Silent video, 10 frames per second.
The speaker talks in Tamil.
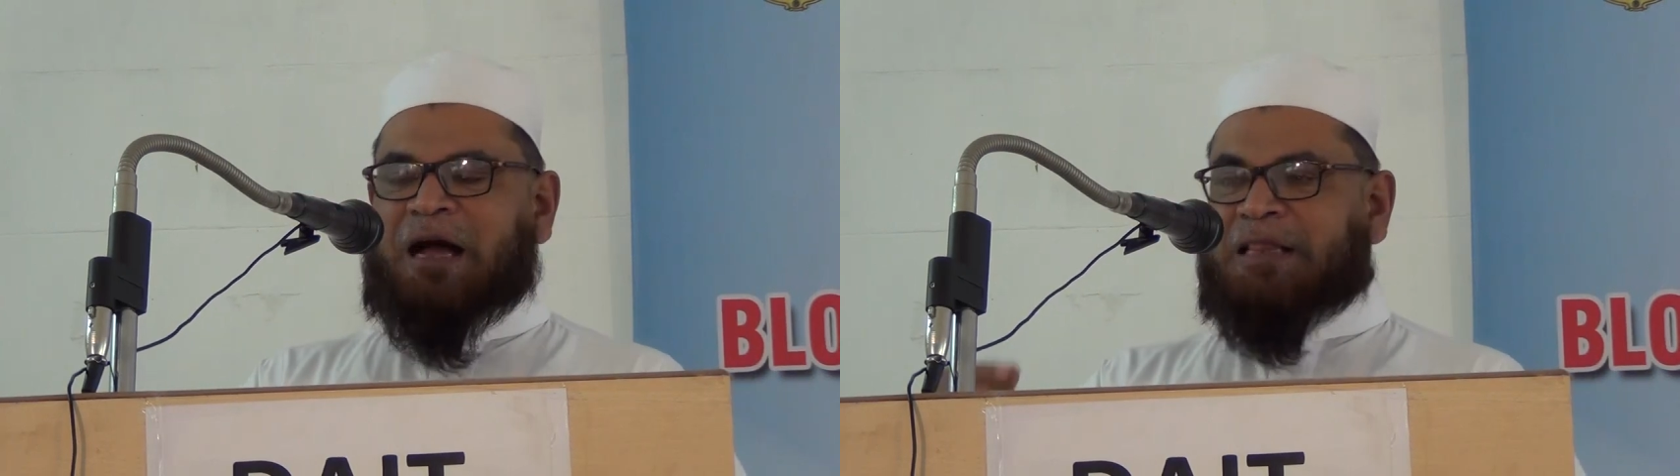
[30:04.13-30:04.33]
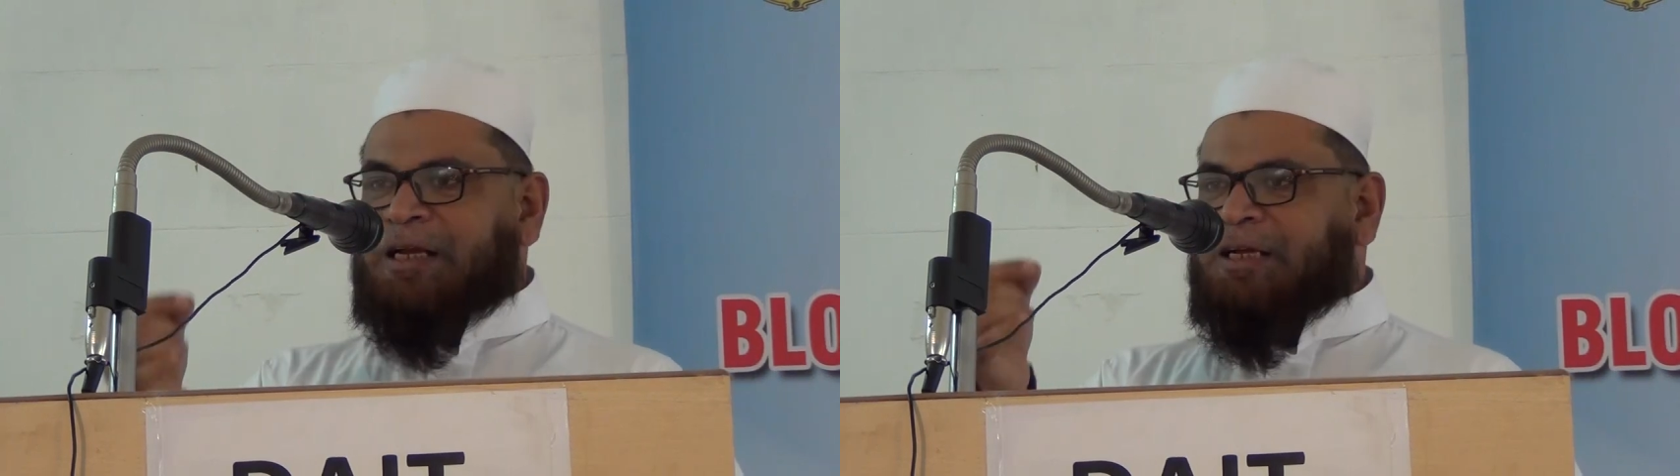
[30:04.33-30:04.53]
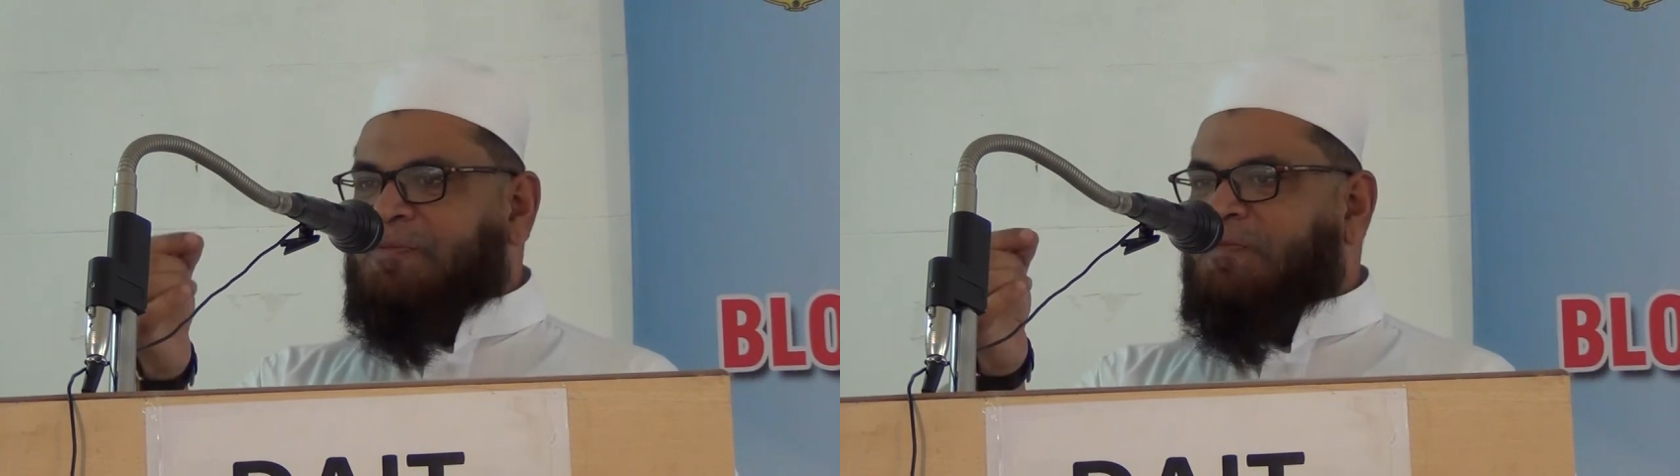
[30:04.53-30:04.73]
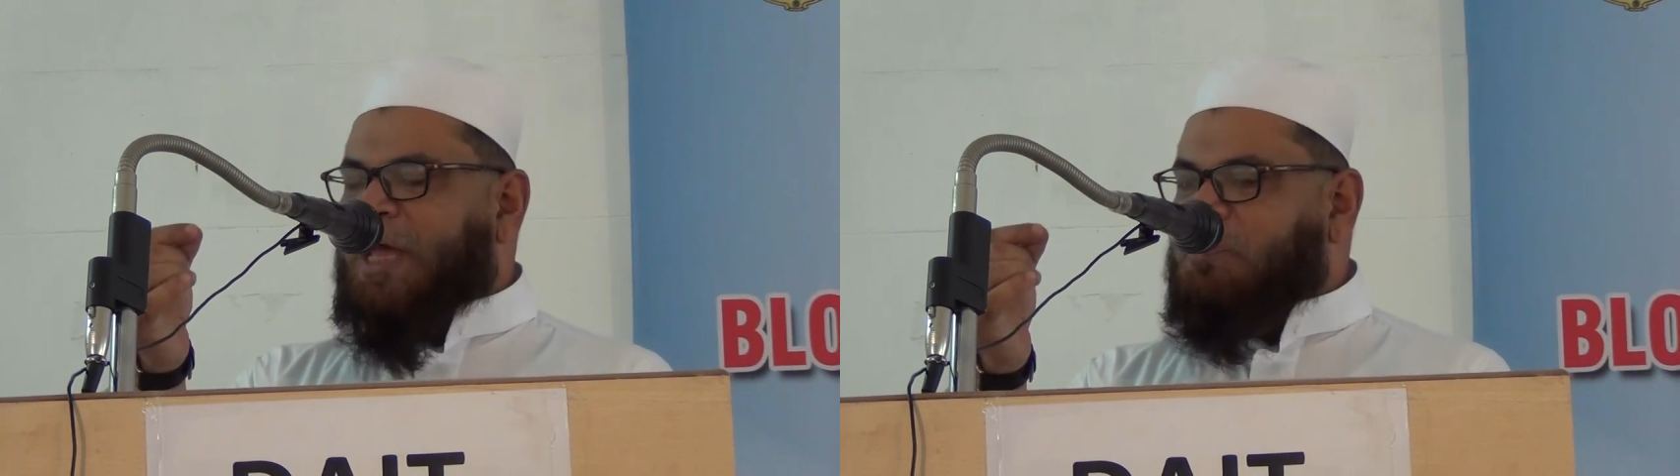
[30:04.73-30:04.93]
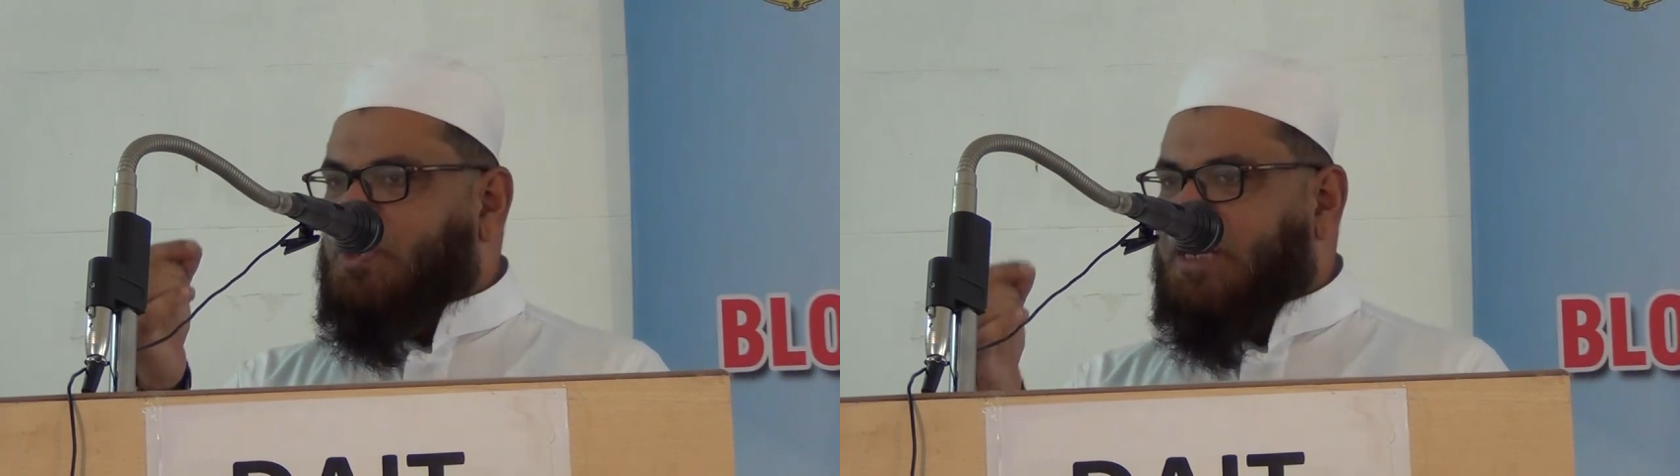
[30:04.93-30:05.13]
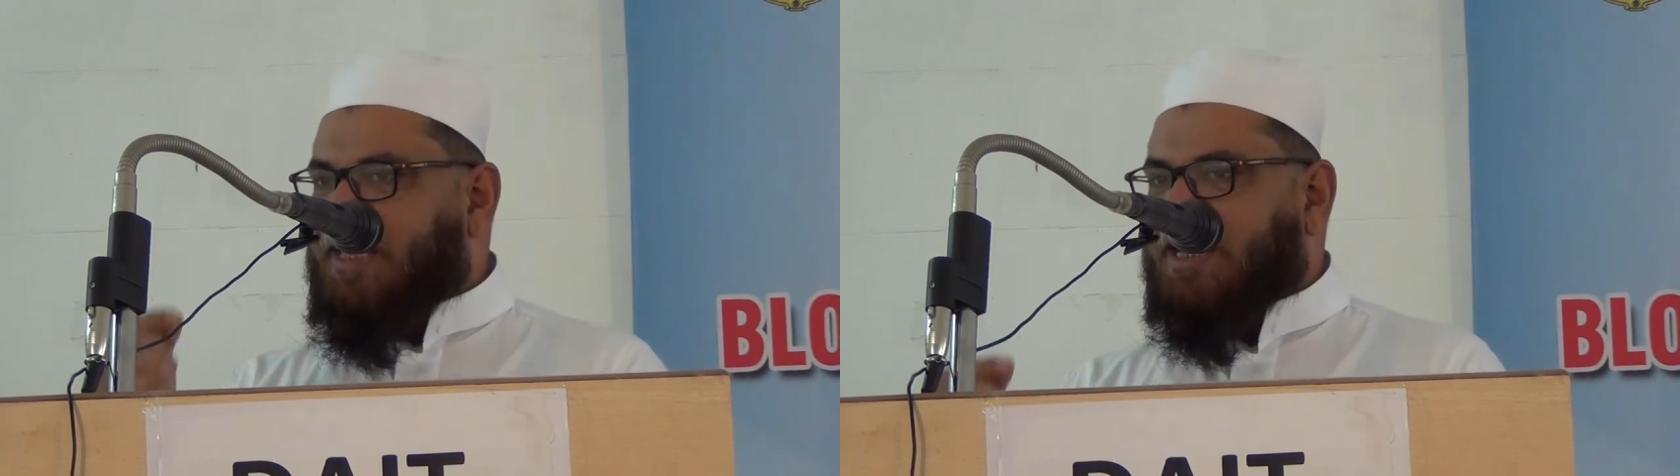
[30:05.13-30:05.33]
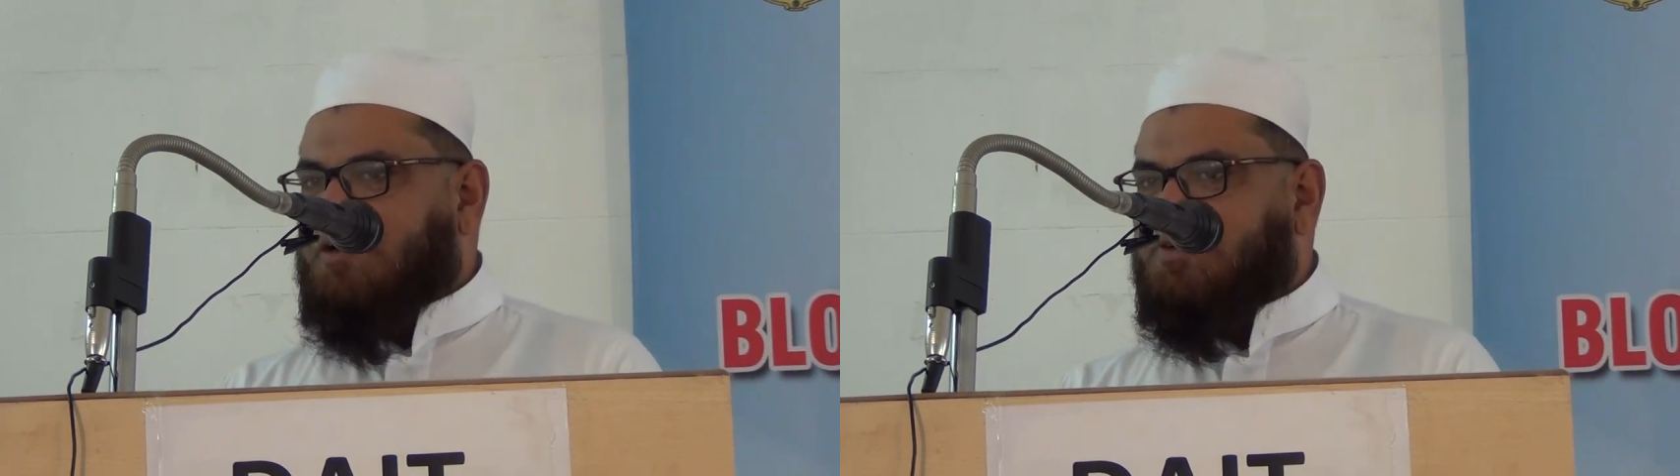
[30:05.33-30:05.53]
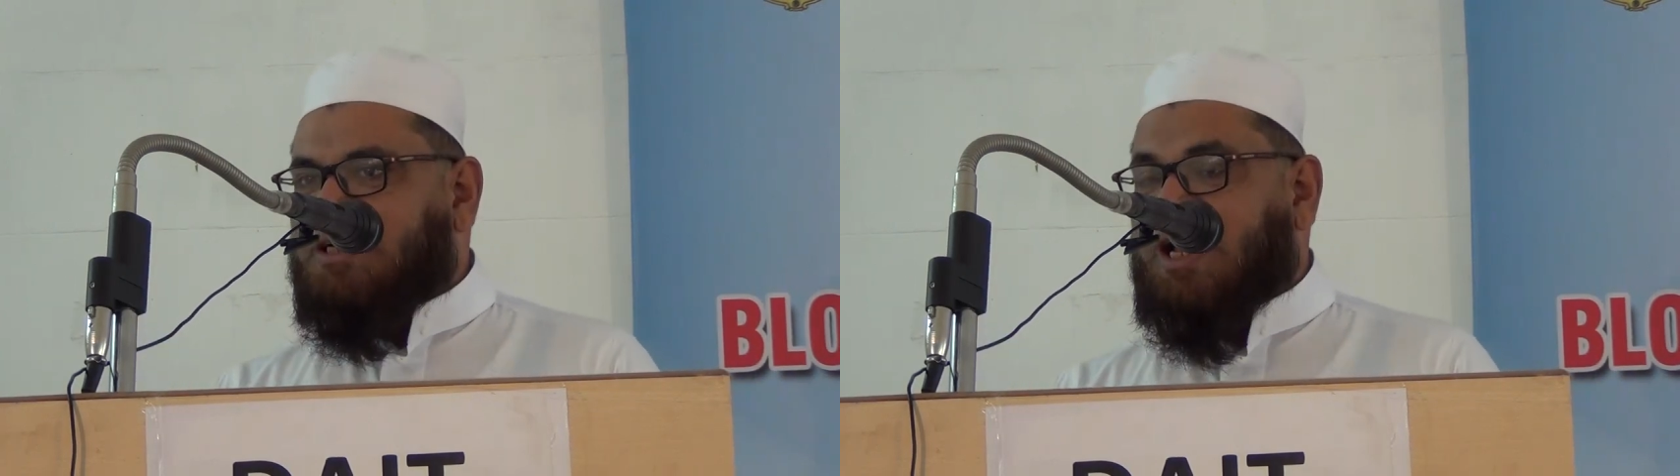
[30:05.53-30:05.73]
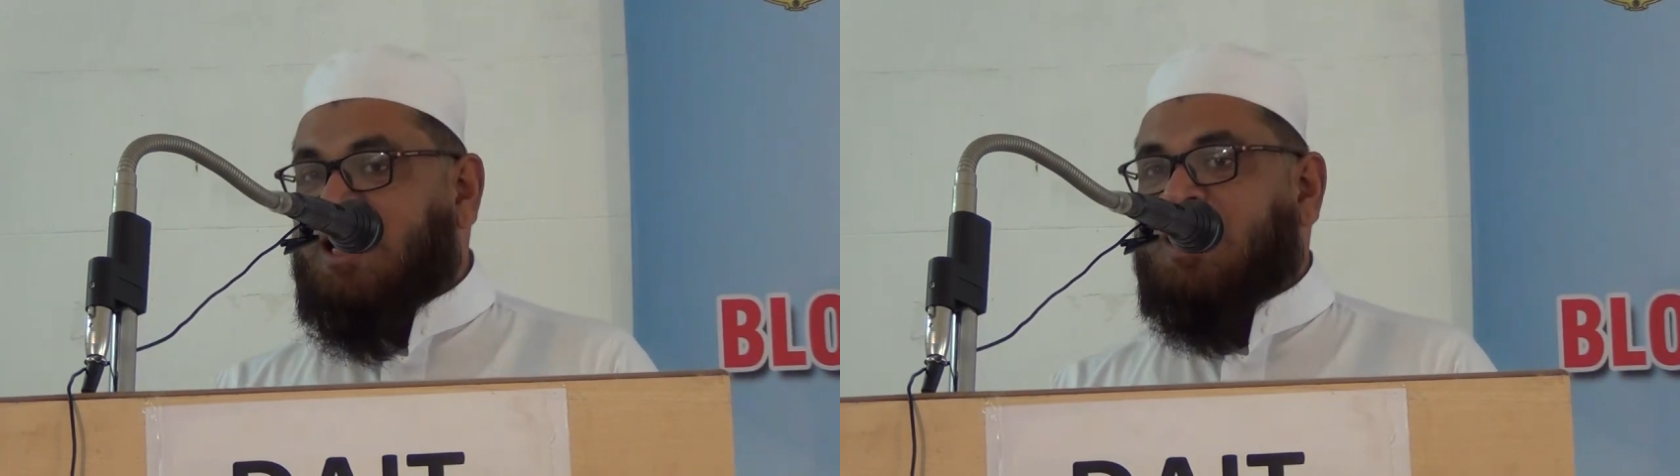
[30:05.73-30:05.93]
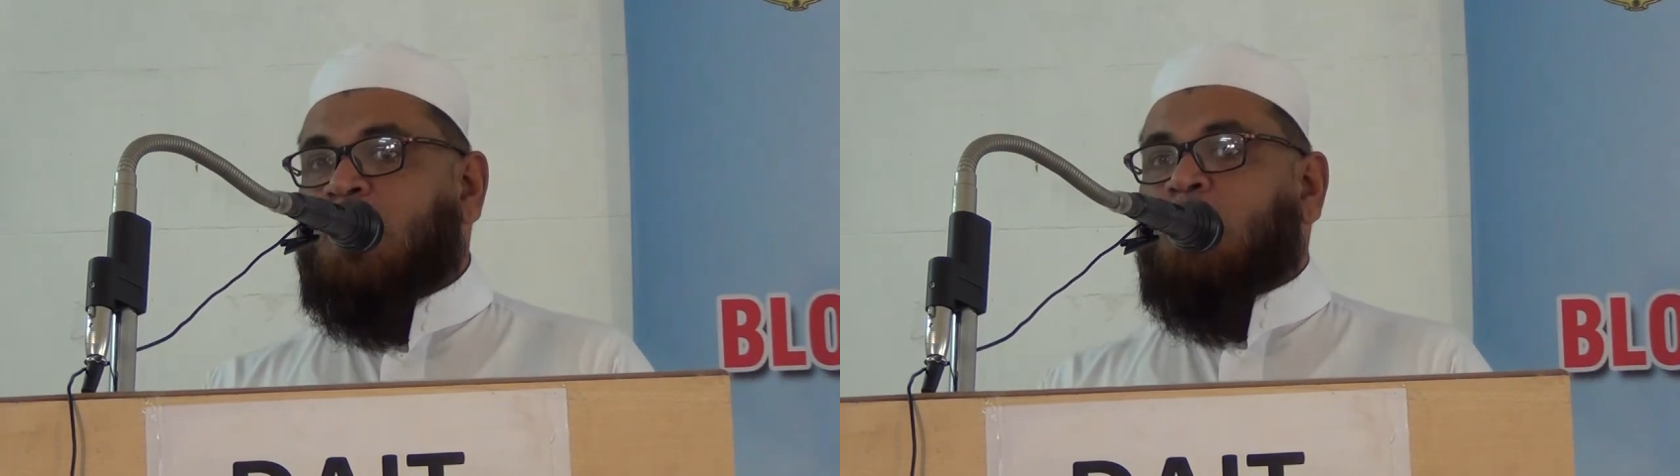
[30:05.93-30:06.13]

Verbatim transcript: அதற்கும் வாய்ப்பு கிடைக்காவிட்டால்